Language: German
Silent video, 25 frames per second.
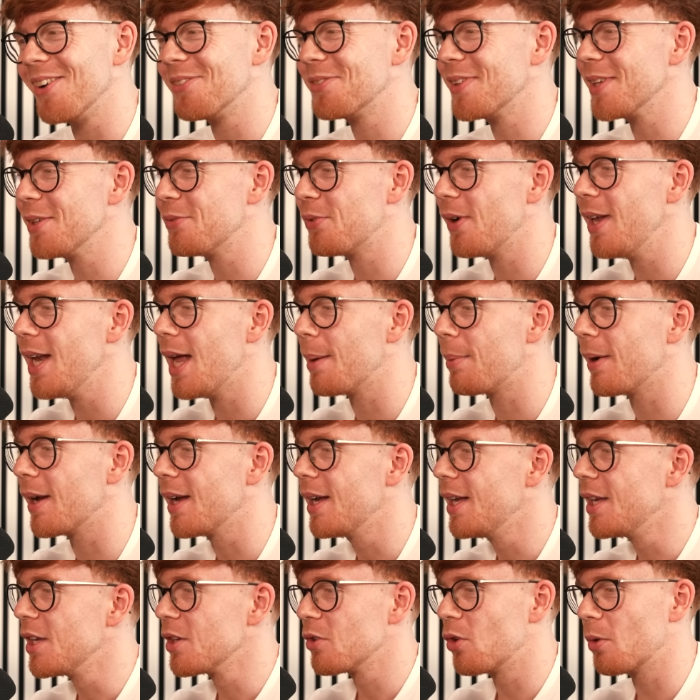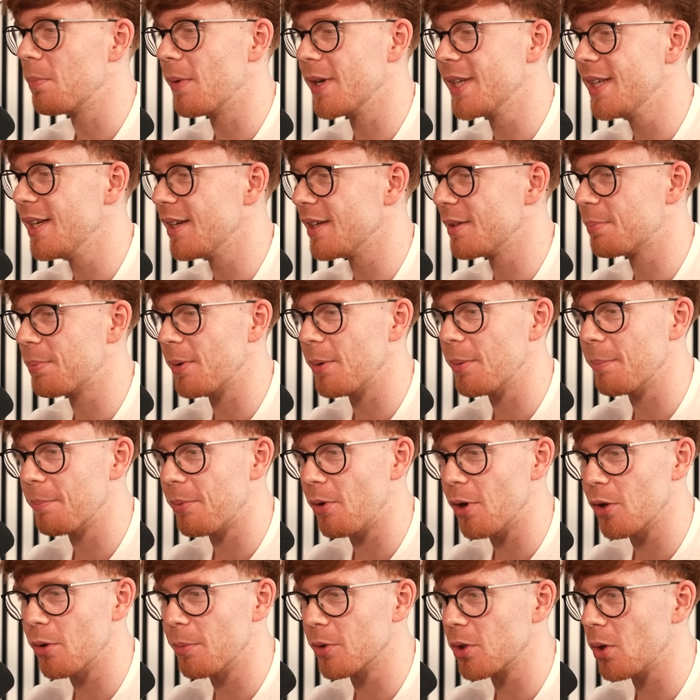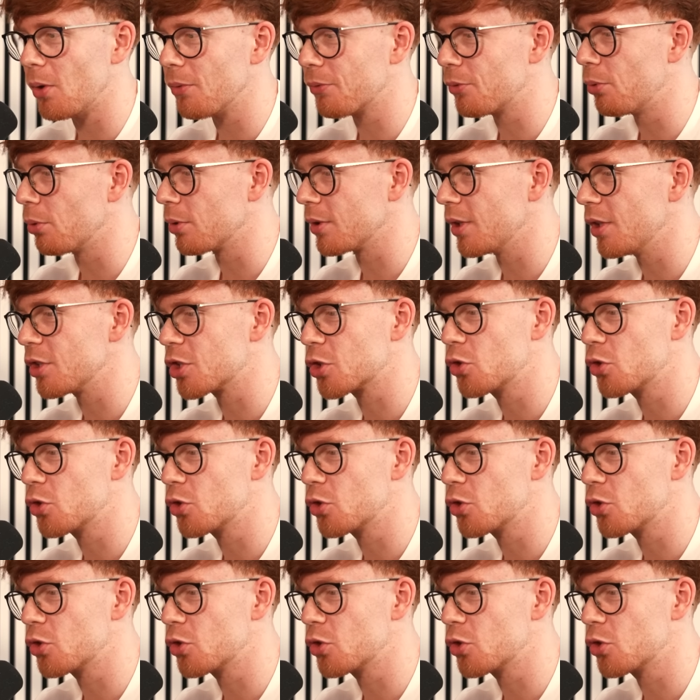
auf jeden Fall, aber guck mal hier, ich brauche brauch nochmal drauf gucken, ne?